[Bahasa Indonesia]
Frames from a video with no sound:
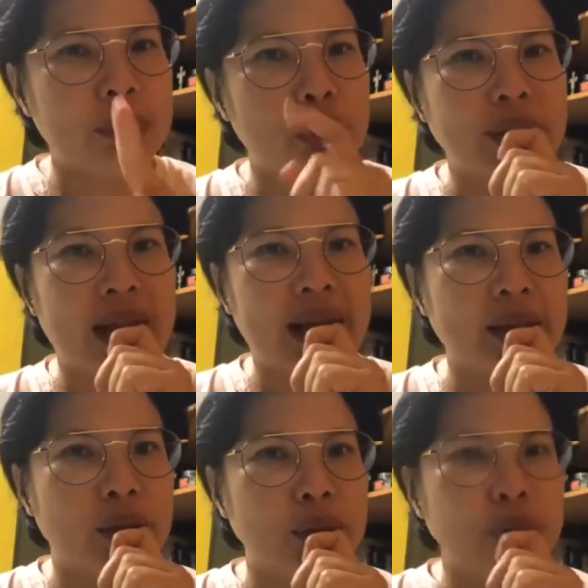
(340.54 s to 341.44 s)
buta
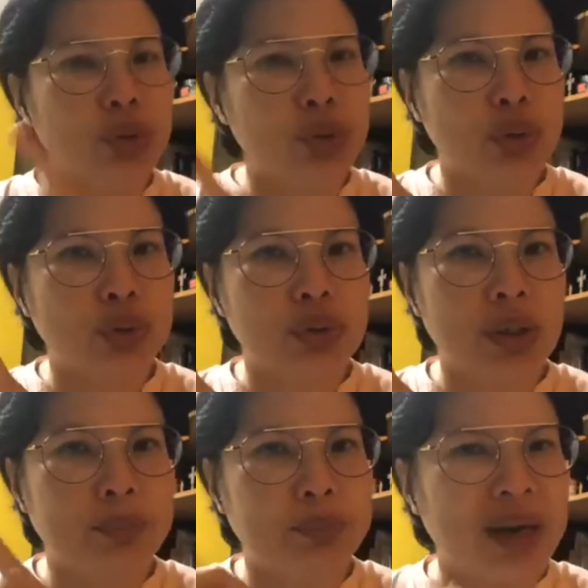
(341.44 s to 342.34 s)
itu duduk Eh,
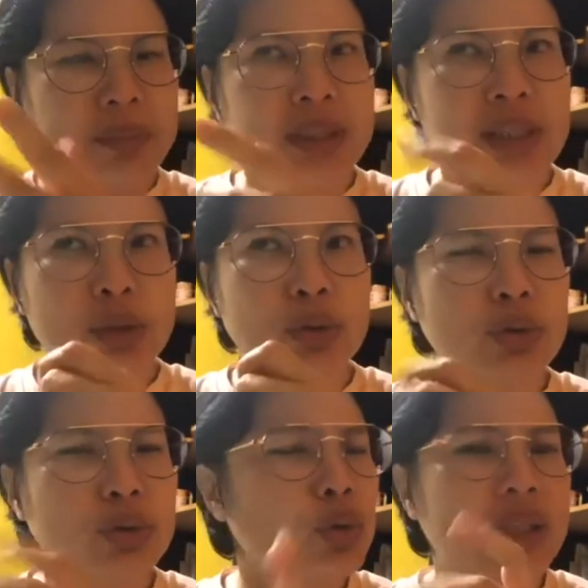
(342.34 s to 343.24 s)
pengemis itu duduk
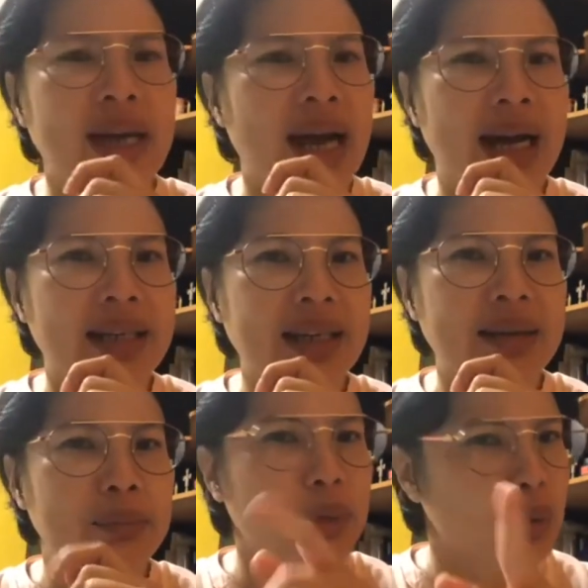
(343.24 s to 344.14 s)
dua tiga hari,
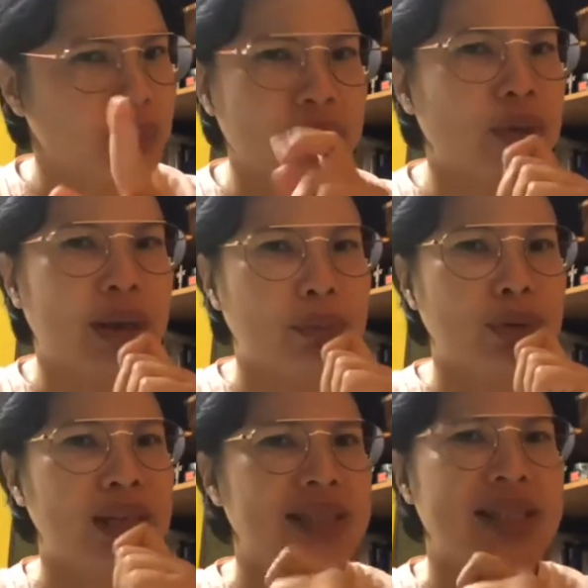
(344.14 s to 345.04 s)
belum tentu kamu
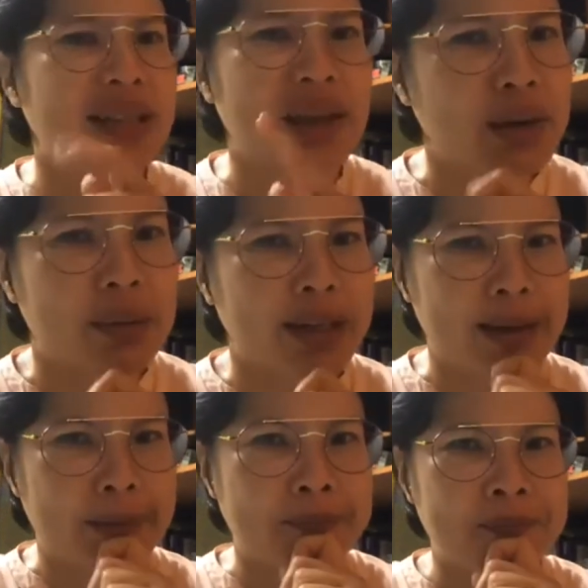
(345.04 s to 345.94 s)
dan saya tahu namanya.